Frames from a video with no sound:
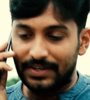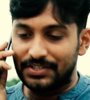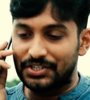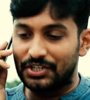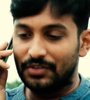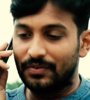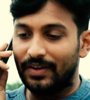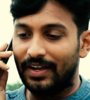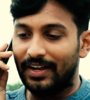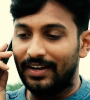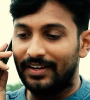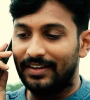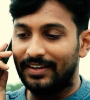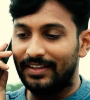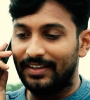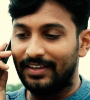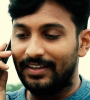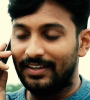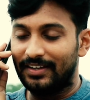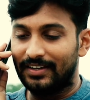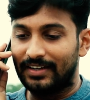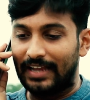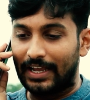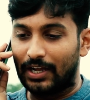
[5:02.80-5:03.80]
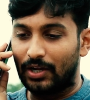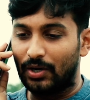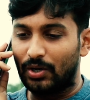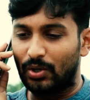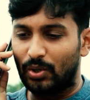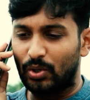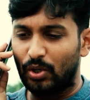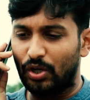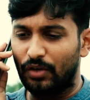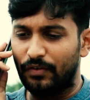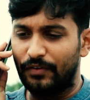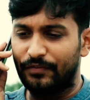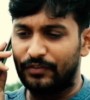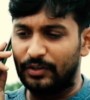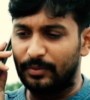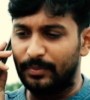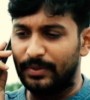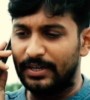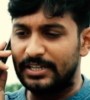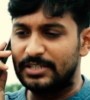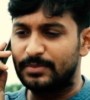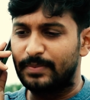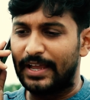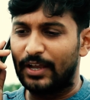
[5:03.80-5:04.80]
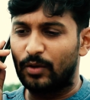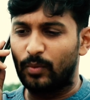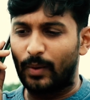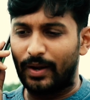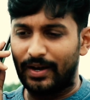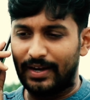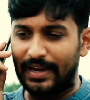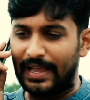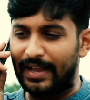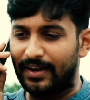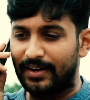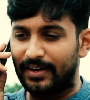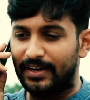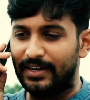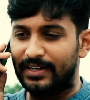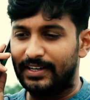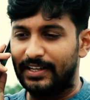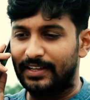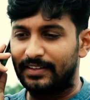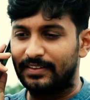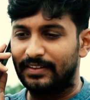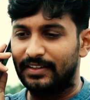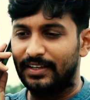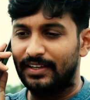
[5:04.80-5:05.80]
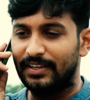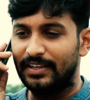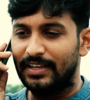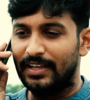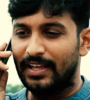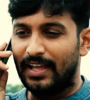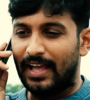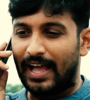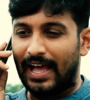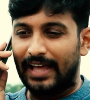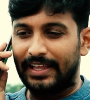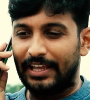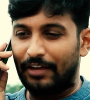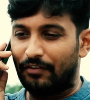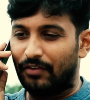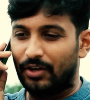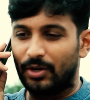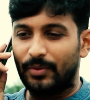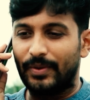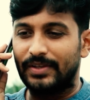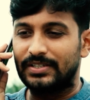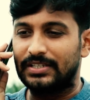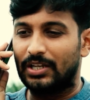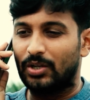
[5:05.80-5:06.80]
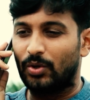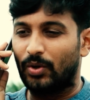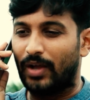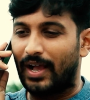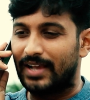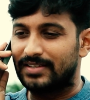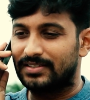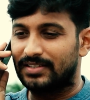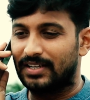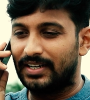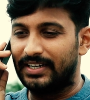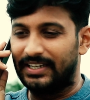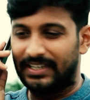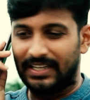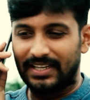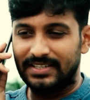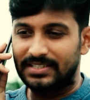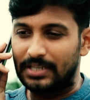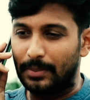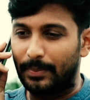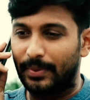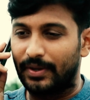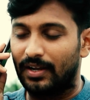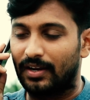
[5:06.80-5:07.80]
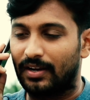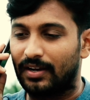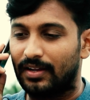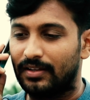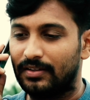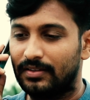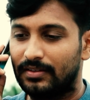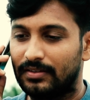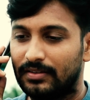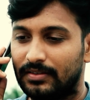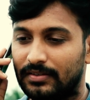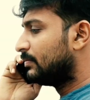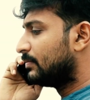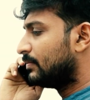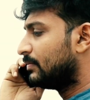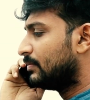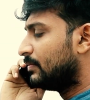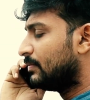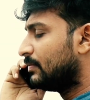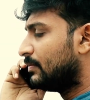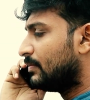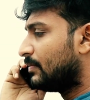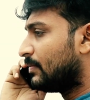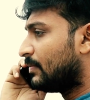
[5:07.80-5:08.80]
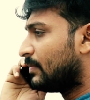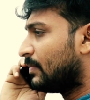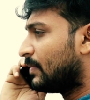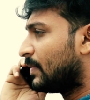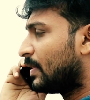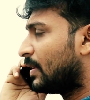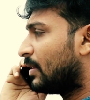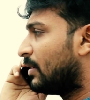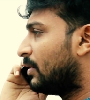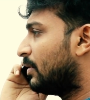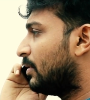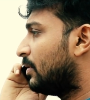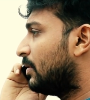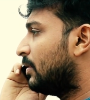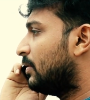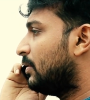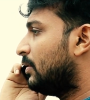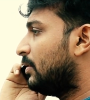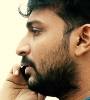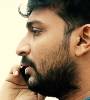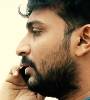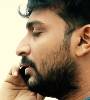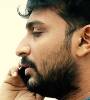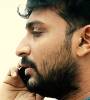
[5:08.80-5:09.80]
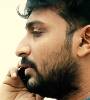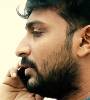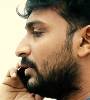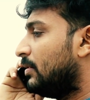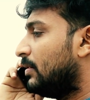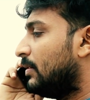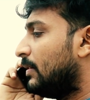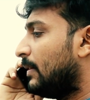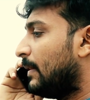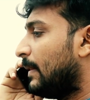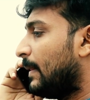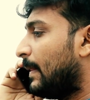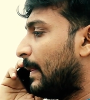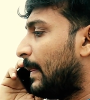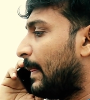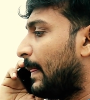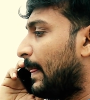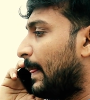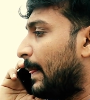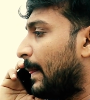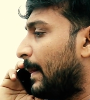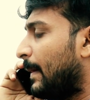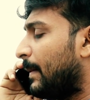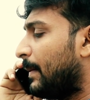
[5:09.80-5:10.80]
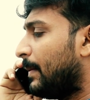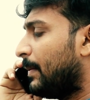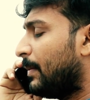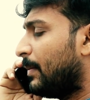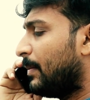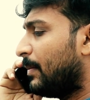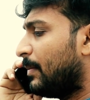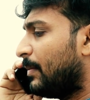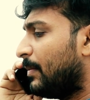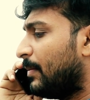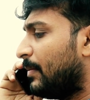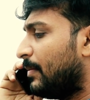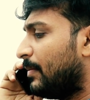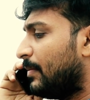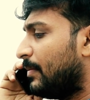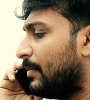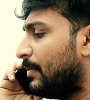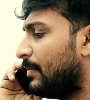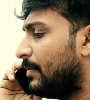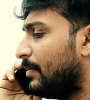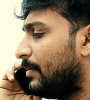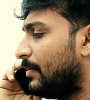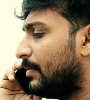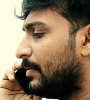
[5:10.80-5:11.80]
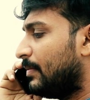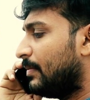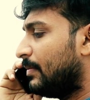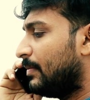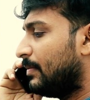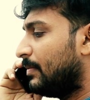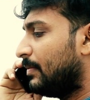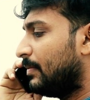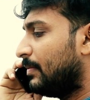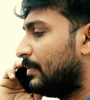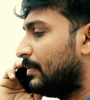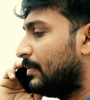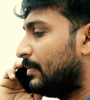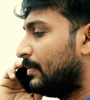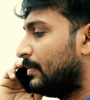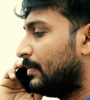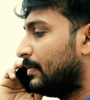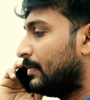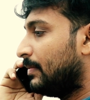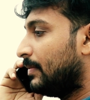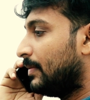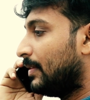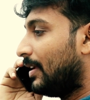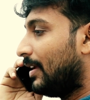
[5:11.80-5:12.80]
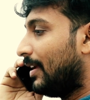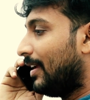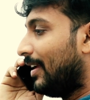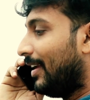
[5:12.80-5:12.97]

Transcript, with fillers: నా పేరు శివ అండి నా అకౌంట్లో ఫిఫ్టీ మినిట్స్ బ్యాక్ వన్ ల్యాక్ క్రెడిట్ అయింది అది ఎవరు వేశారో కాస్త డీటెయిల్స్ చెప్పగలరా వన్ మినిట్ సార్ మీ అకౌంట్కి లింక్ అయిన కాంటాక్ట్ నెంబర్ ఒకసారి చెప్పగలరా